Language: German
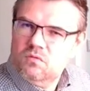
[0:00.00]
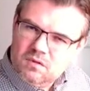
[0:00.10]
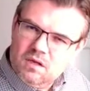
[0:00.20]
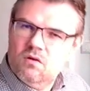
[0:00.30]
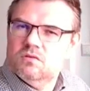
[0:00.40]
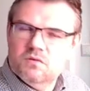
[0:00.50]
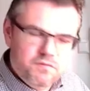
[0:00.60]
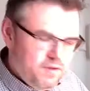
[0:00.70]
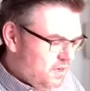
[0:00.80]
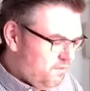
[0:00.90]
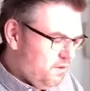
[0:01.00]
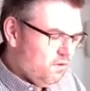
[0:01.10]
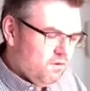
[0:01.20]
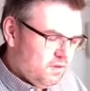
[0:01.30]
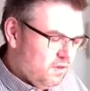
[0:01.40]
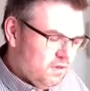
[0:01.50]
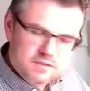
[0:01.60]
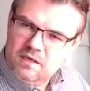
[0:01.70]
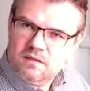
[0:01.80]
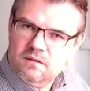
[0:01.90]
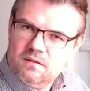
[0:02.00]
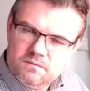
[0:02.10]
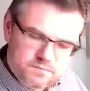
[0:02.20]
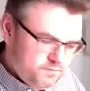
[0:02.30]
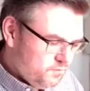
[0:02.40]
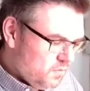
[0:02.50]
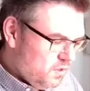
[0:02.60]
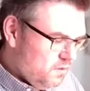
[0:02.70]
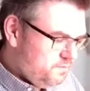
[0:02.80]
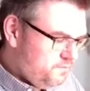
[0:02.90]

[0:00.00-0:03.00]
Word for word: genauso gefährlich wie da auf der anderen Seite. Ja?